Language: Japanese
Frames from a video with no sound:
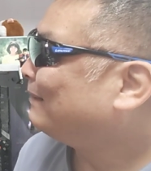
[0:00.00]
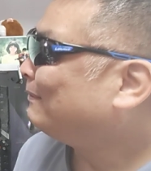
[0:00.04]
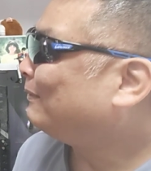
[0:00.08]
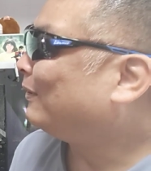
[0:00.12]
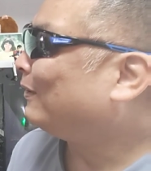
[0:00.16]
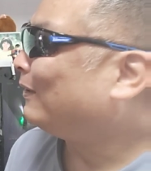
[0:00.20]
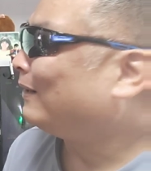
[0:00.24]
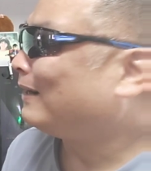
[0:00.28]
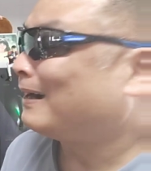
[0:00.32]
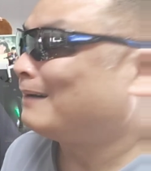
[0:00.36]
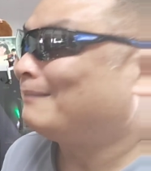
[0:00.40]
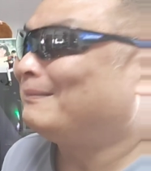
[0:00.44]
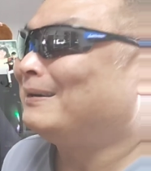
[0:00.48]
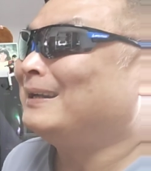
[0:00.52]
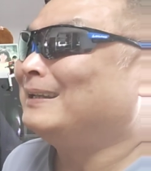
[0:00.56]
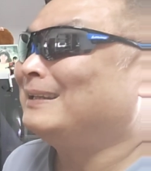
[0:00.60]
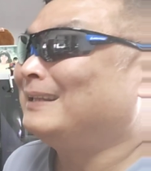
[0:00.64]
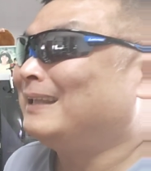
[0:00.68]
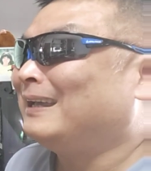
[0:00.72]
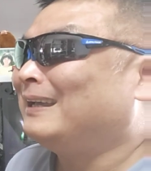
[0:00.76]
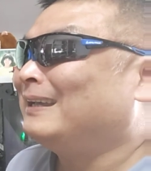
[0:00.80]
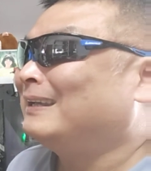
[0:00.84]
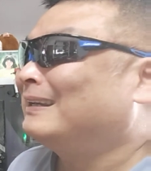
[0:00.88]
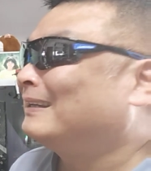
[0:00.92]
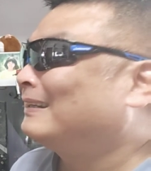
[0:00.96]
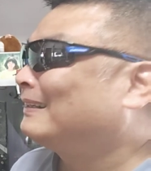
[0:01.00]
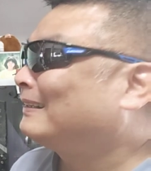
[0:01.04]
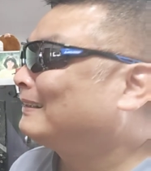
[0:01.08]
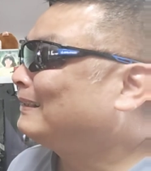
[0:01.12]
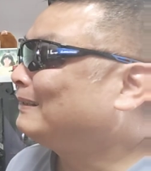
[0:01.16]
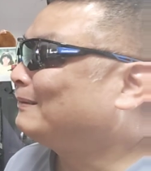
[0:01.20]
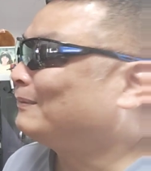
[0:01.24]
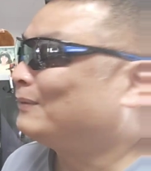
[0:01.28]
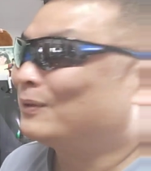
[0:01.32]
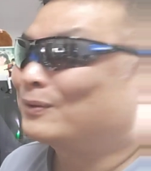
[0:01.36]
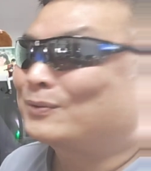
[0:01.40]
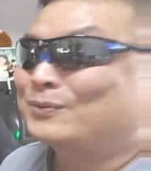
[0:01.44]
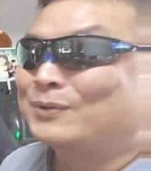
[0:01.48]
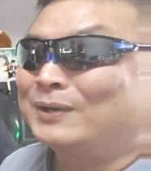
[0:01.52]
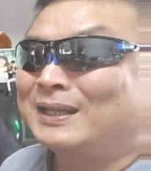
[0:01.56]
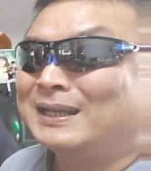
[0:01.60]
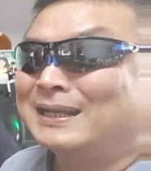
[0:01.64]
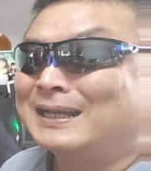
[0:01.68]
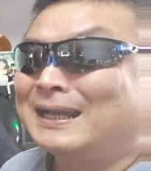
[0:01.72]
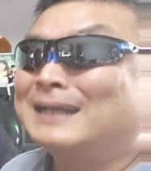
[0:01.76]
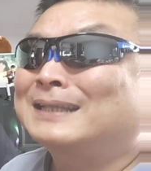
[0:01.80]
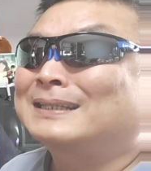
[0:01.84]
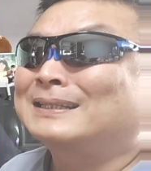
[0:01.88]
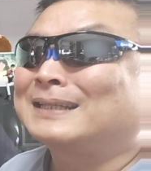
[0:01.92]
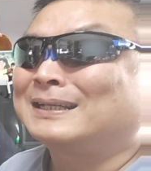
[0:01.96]
でも甘いねでもこ
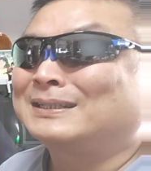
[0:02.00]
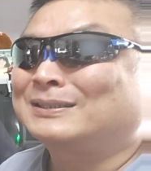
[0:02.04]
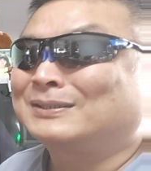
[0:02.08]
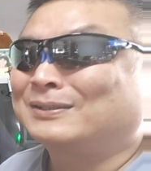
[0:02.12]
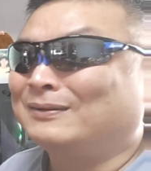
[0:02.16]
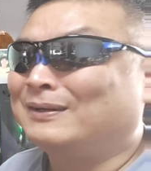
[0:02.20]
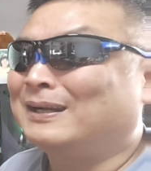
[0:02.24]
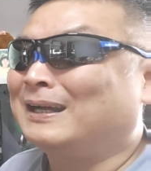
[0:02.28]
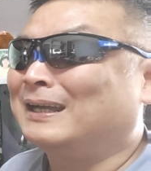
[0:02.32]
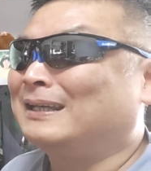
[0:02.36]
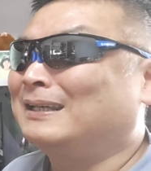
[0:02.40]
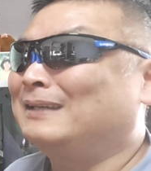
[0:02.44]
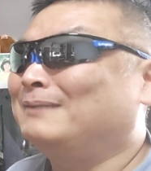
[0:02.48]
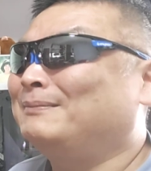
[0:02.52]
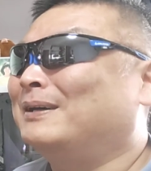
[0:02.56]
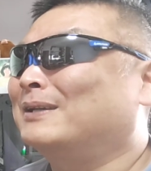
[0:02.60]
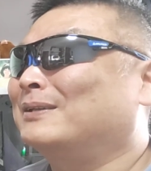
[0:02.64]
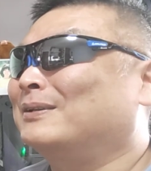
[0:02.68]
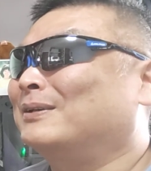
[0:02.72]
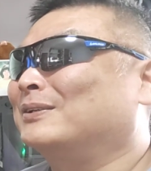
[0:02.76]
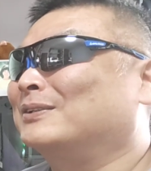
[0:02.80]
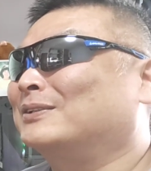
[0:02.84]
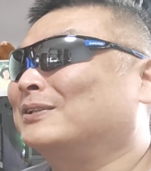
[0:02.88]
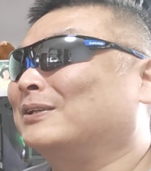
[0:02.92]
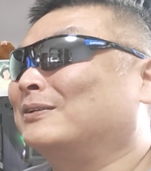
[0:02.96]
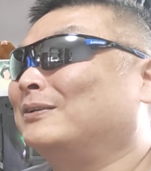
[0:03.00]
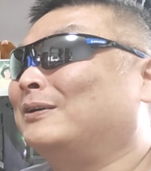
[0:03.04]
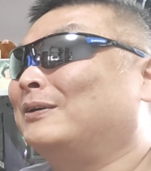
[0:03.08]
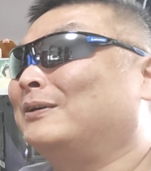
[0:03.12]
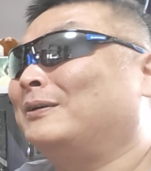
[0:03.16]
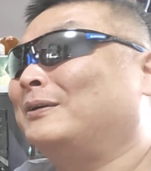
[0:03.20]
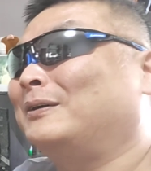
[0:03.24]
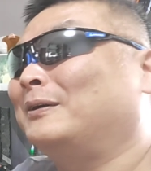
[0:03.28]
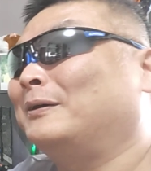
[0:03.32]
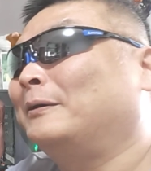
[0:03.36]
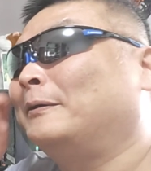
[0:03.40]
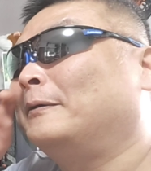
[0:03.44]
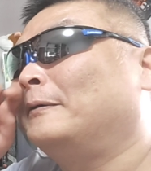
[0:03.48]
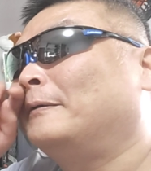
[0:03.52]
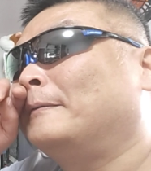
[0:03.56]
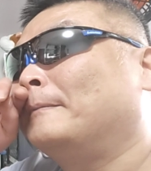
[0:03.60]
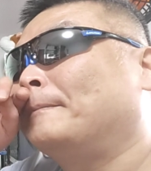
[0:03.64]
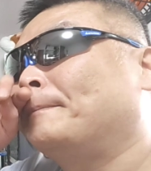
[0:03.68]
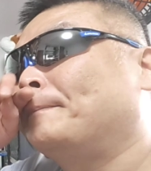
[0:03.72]
れ書いた人は今のその